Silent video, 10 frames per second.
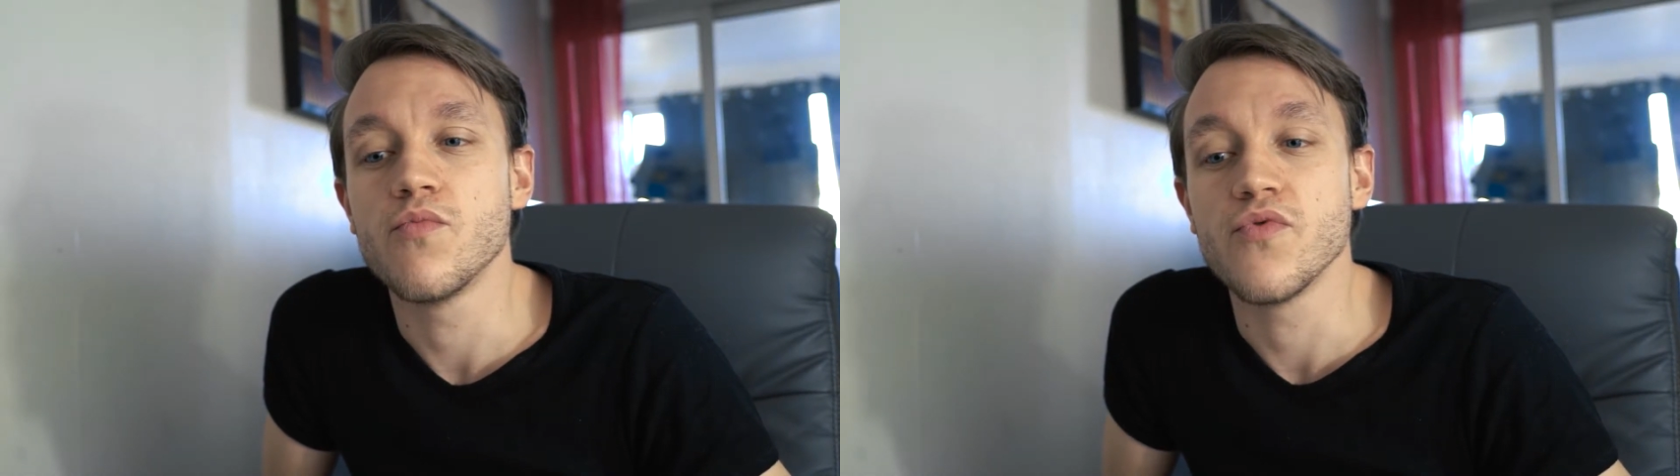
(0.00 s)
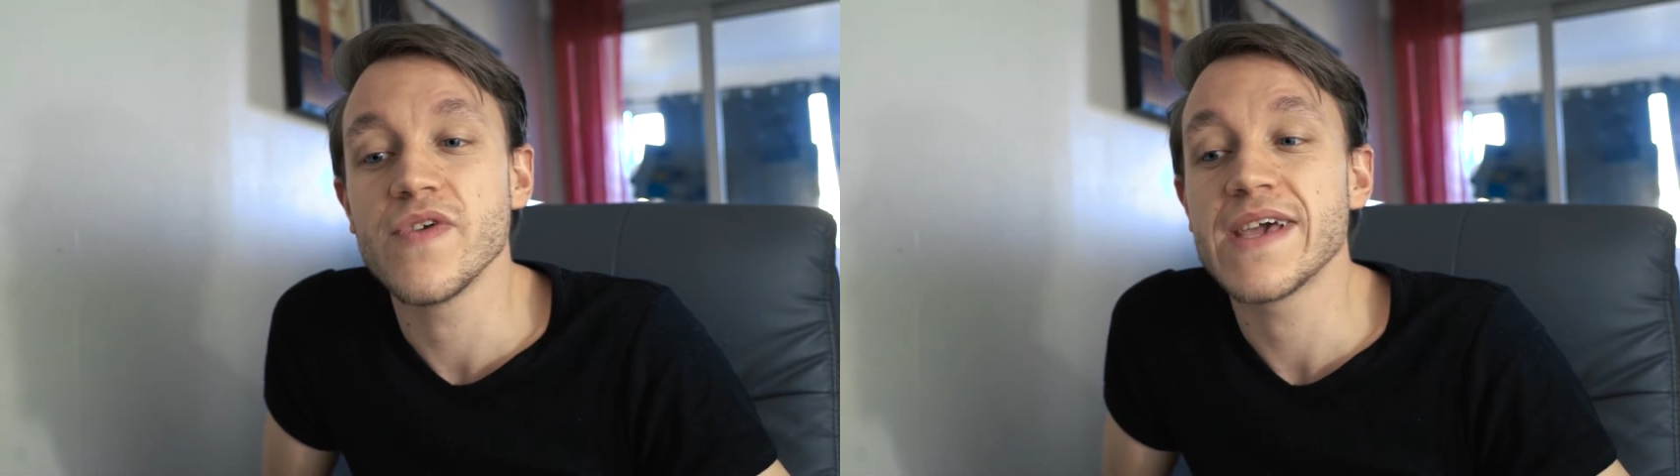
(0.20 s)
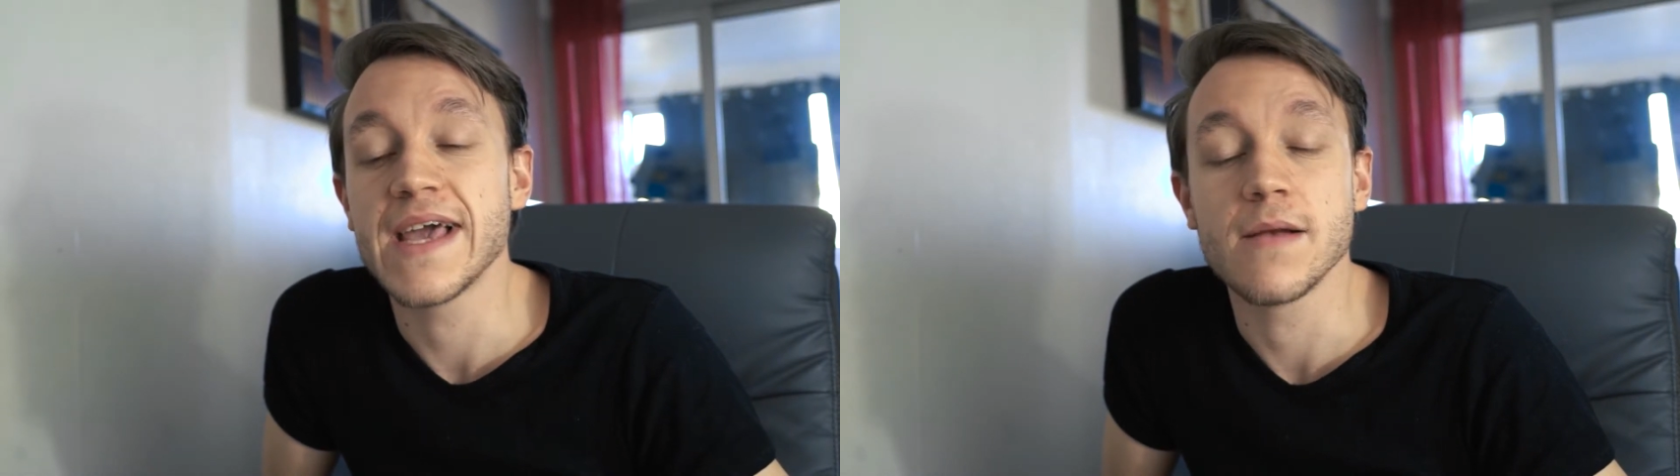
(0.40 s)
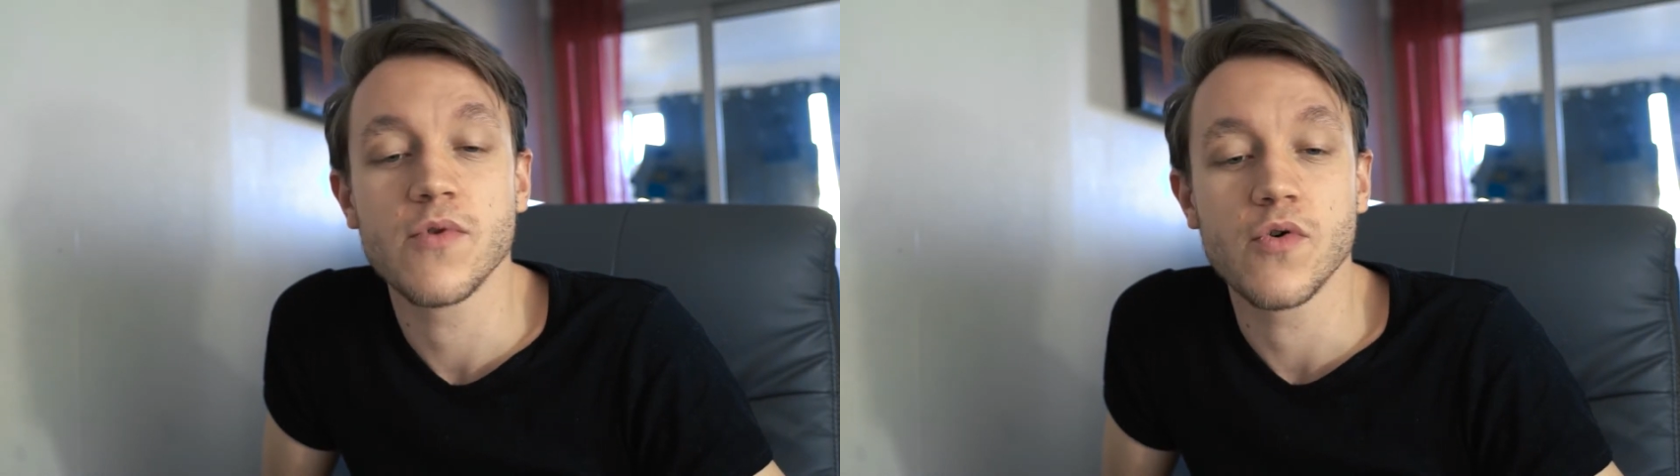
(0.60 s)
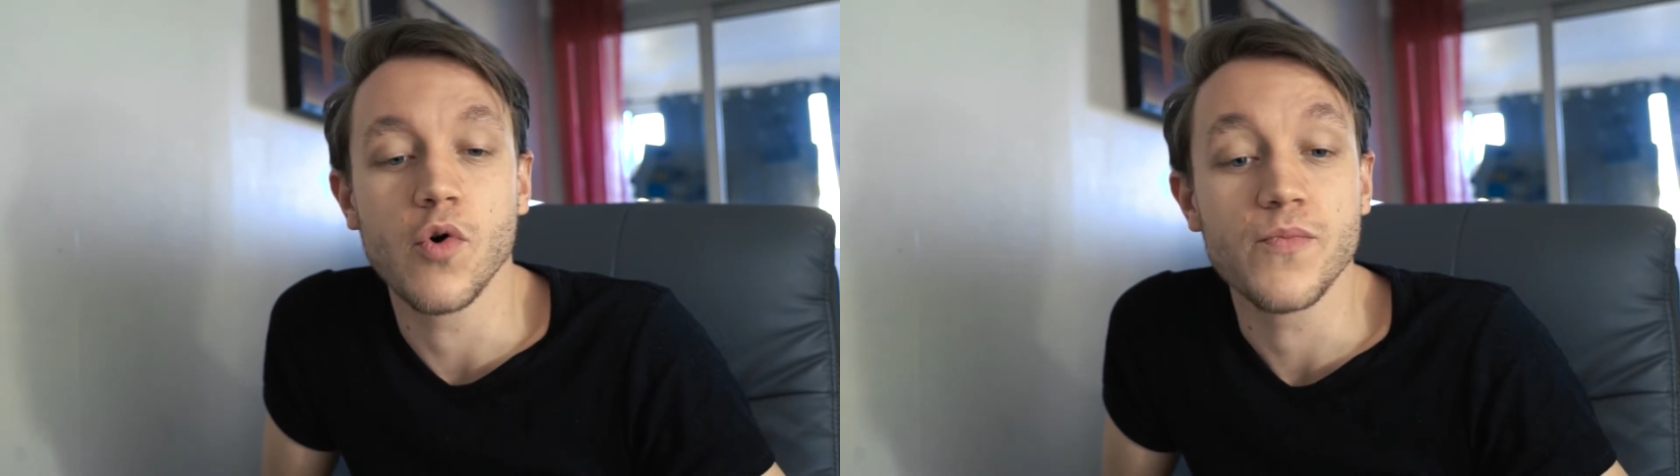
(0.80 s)
vous pouvez
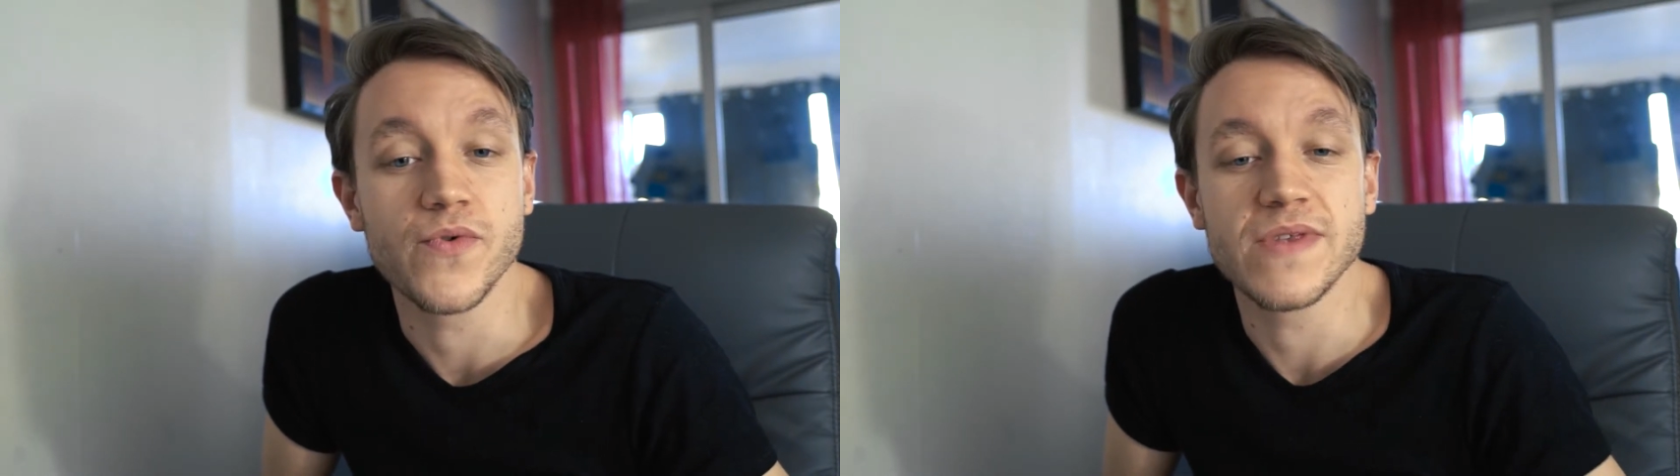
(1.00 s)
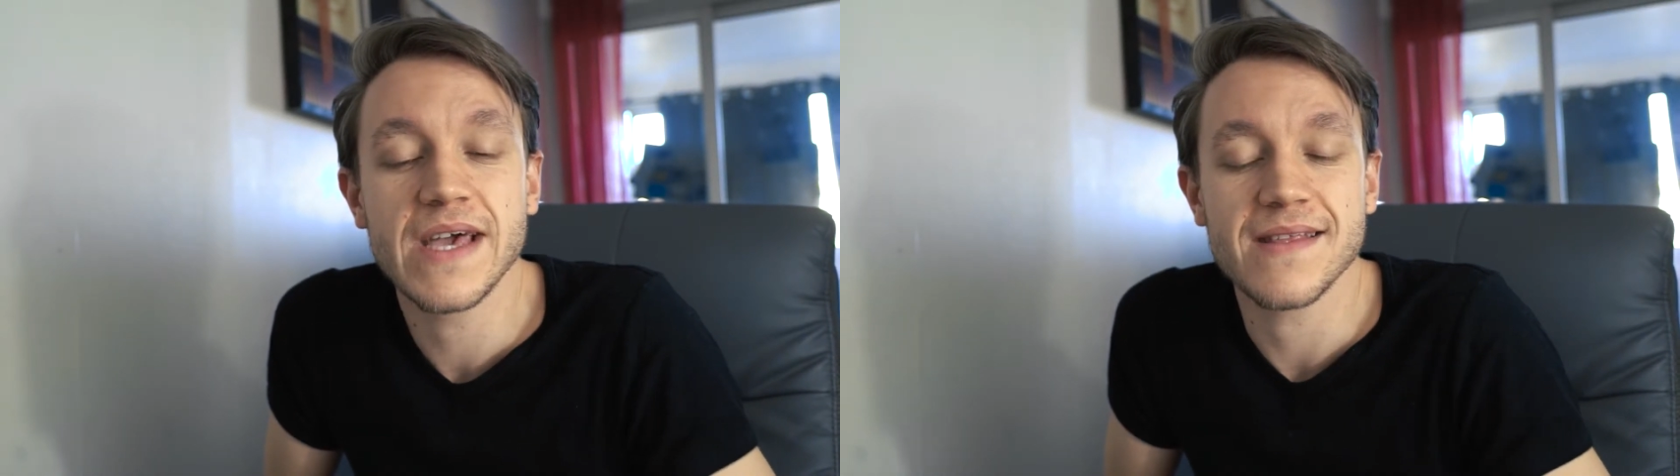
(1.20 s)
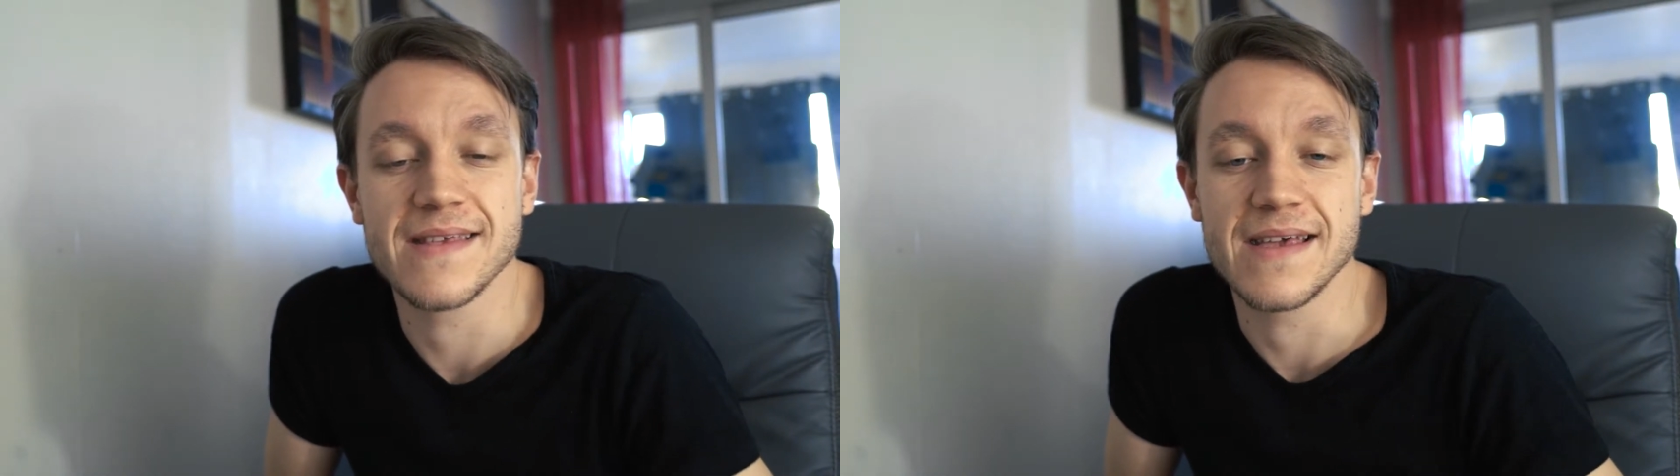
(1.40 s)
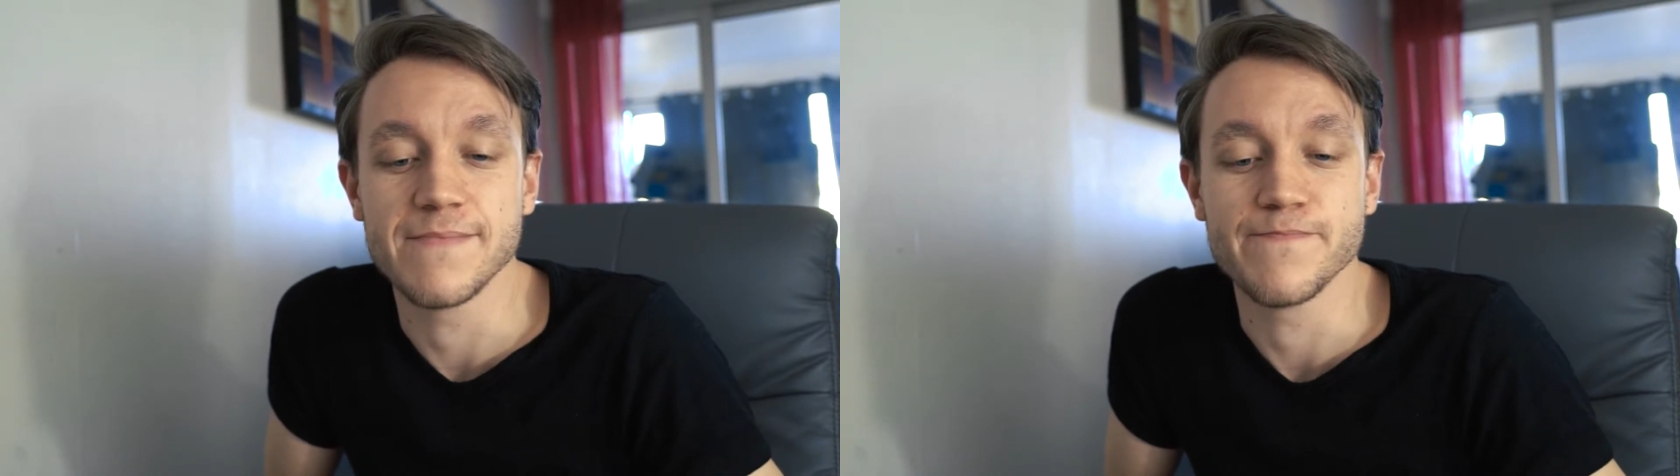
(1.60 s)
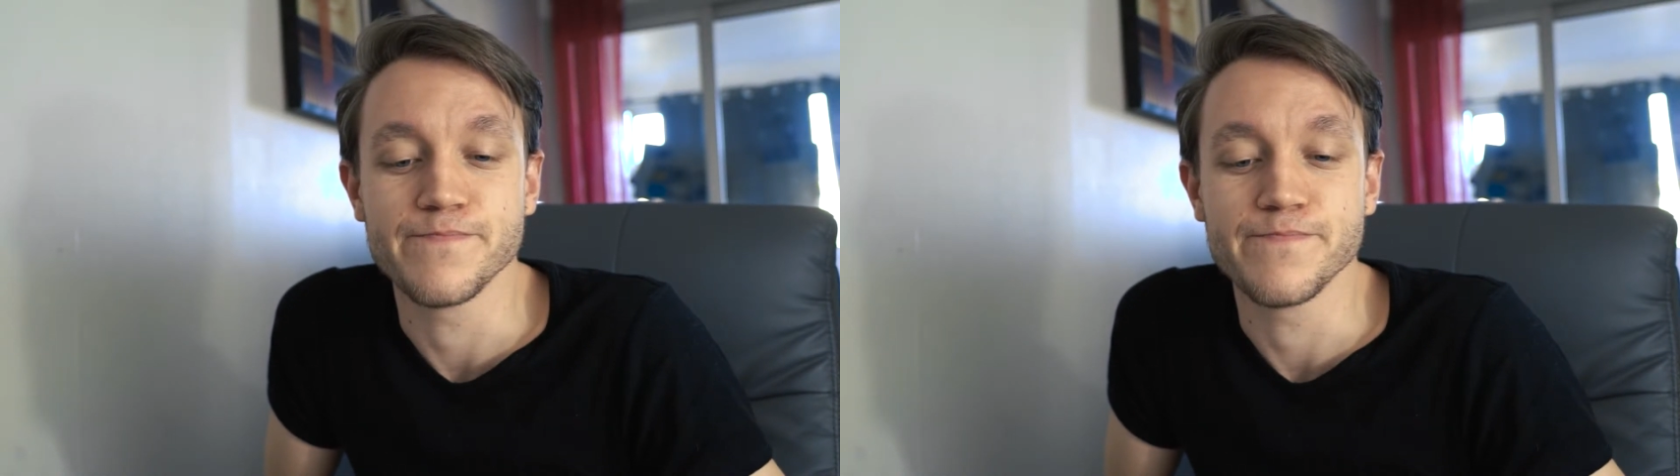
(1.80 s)
également obtenir des,